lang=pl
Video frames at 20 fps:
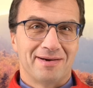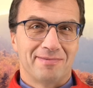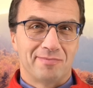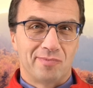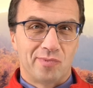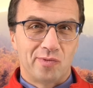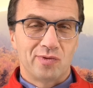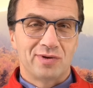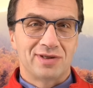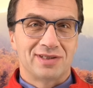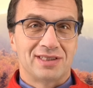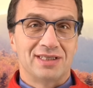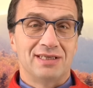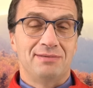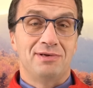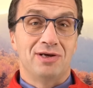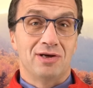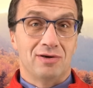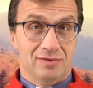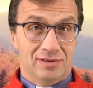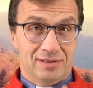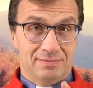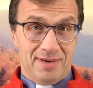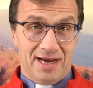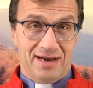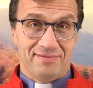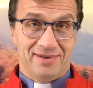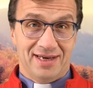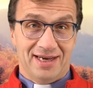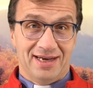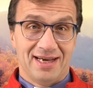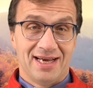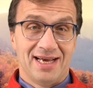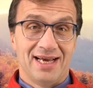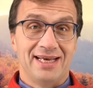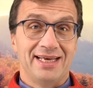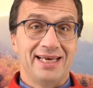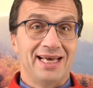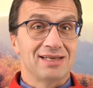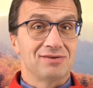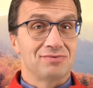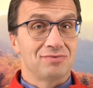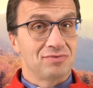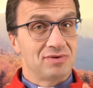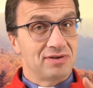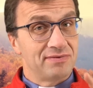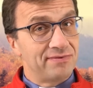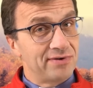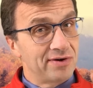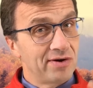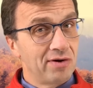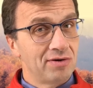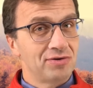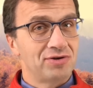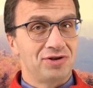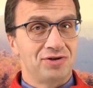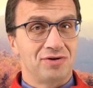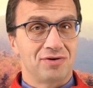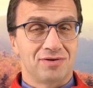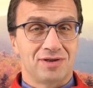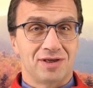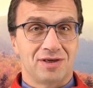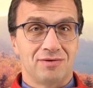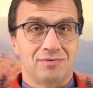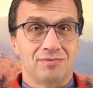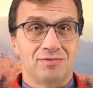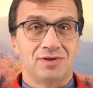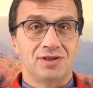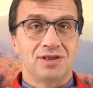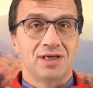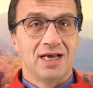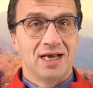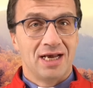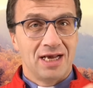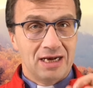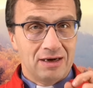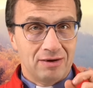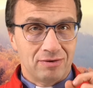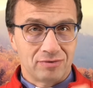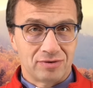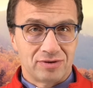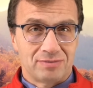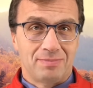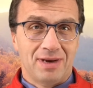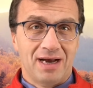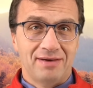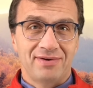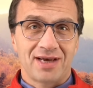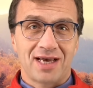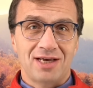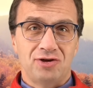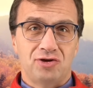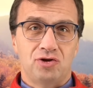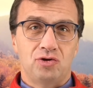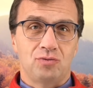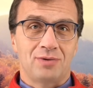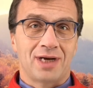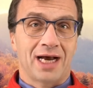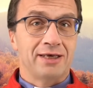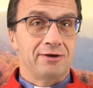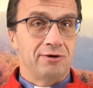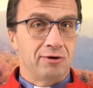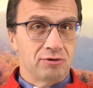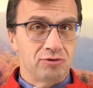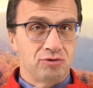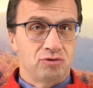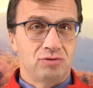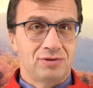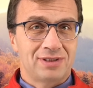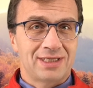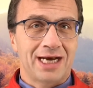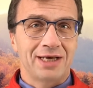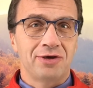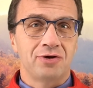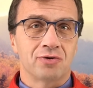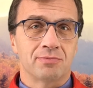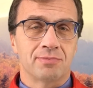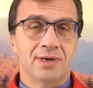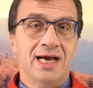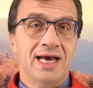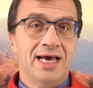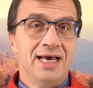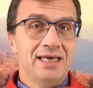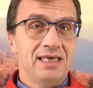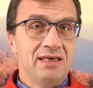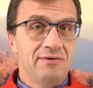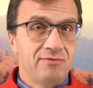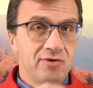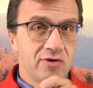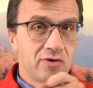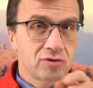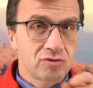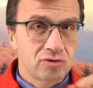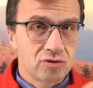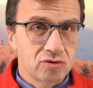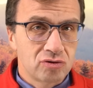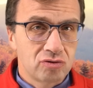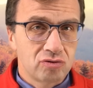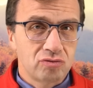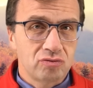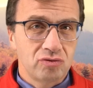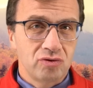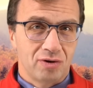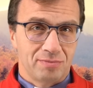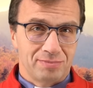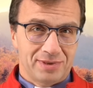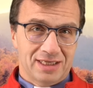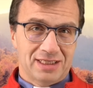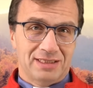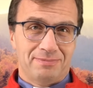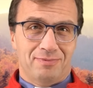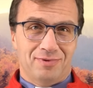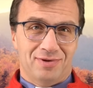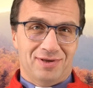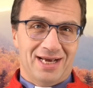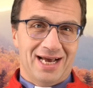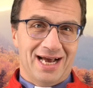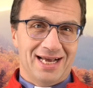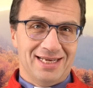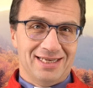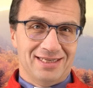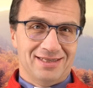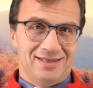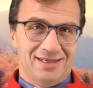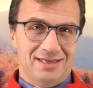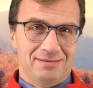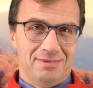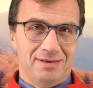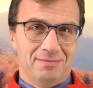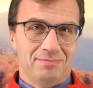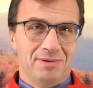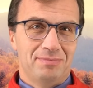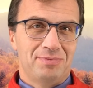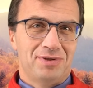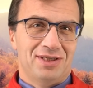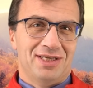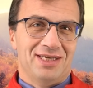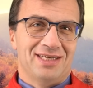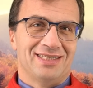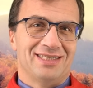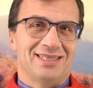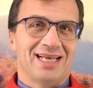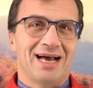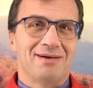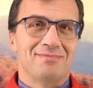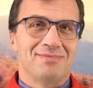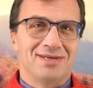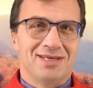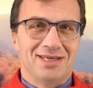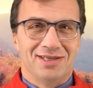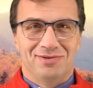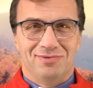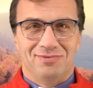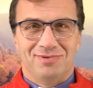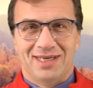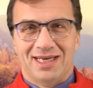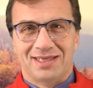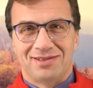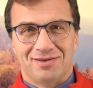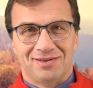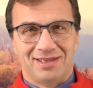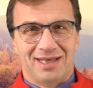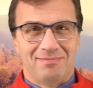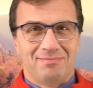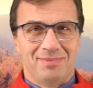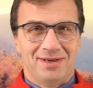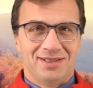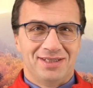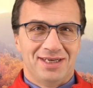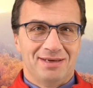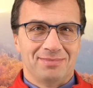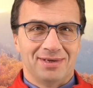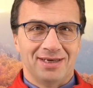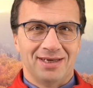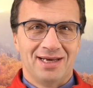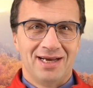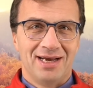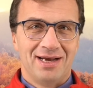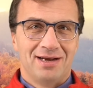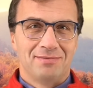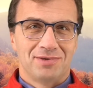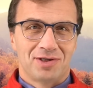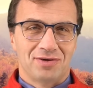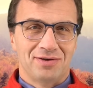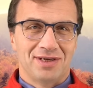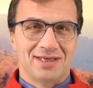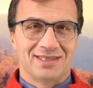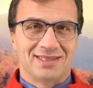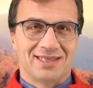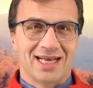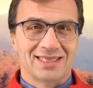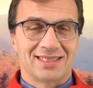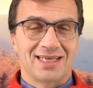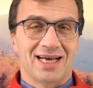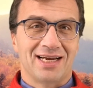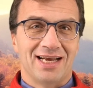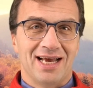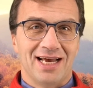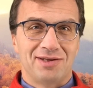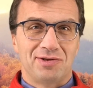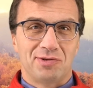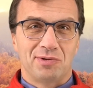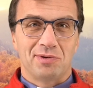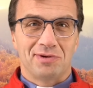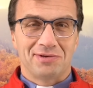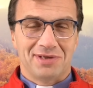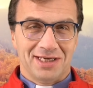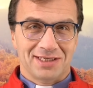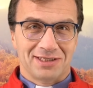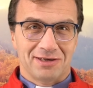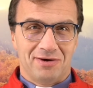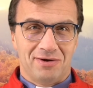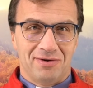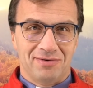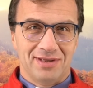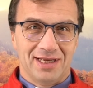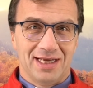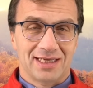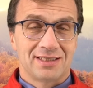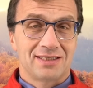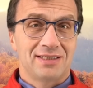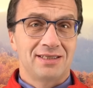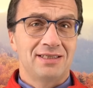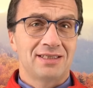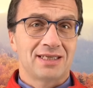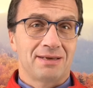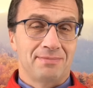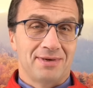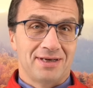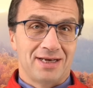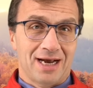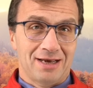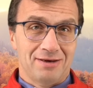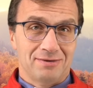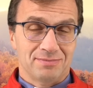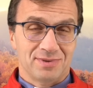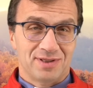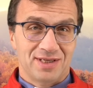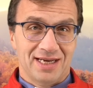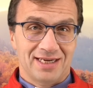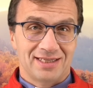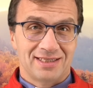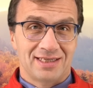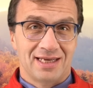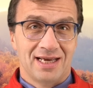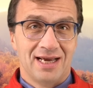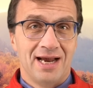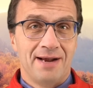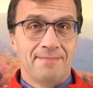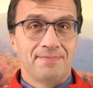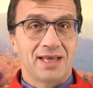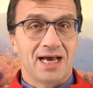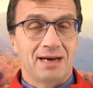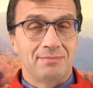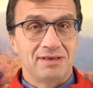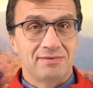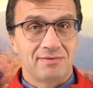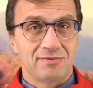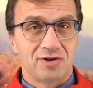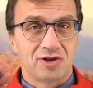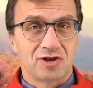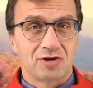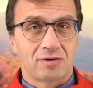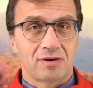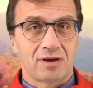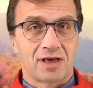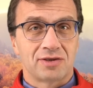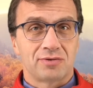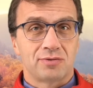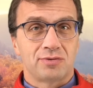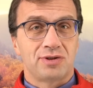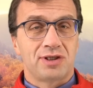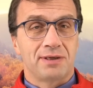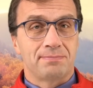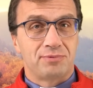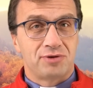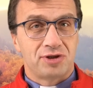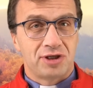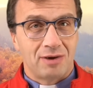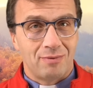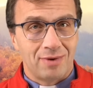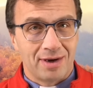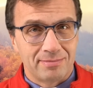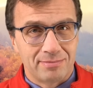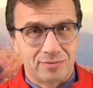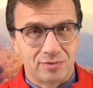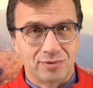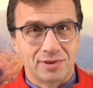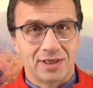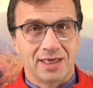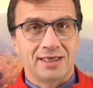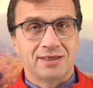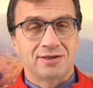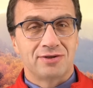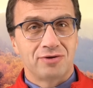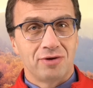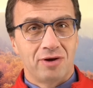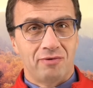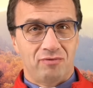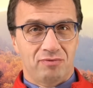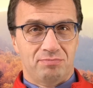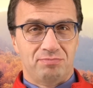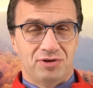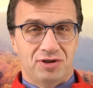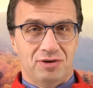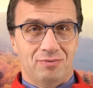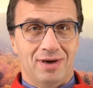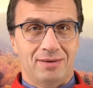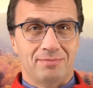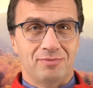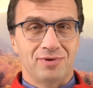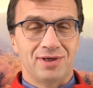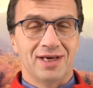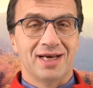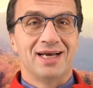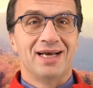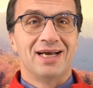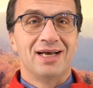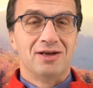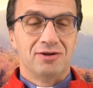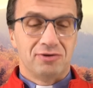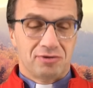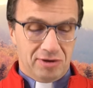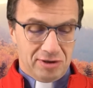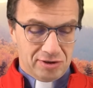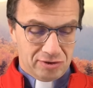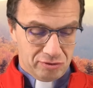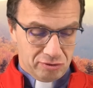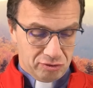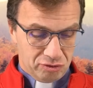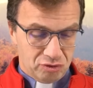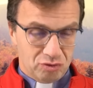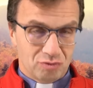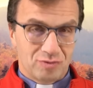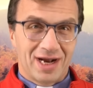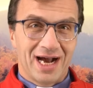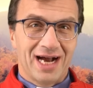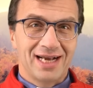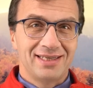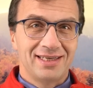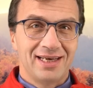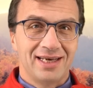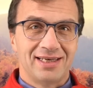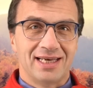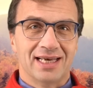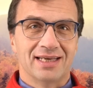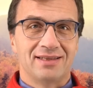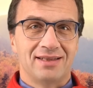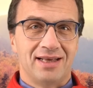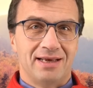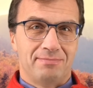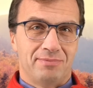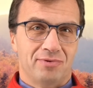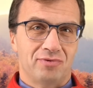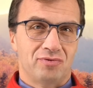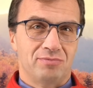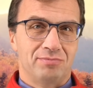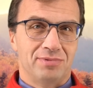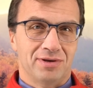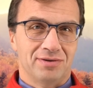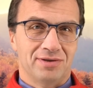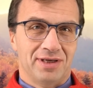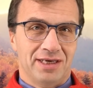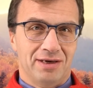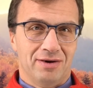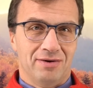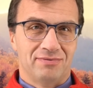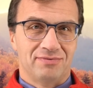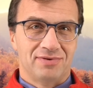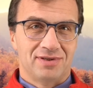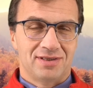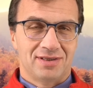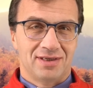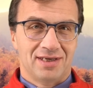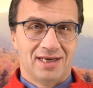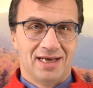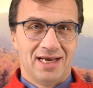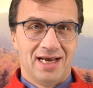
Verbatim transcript: Bóg z nimi rozmawia. Jezus wychodzi do tych ludzi, rozmawia i szuka, i go odrzucają, i wykorzystują te spotkanie z nimi. My przecież znamy Jezusa, co tam będziemy, on jest z Nazaretu, on jest od nas, i zamykają serce a mimo wszystko Jezus się przełamuje i znowu przełamuje. To jest to szukanie jednej pogubionej owcy.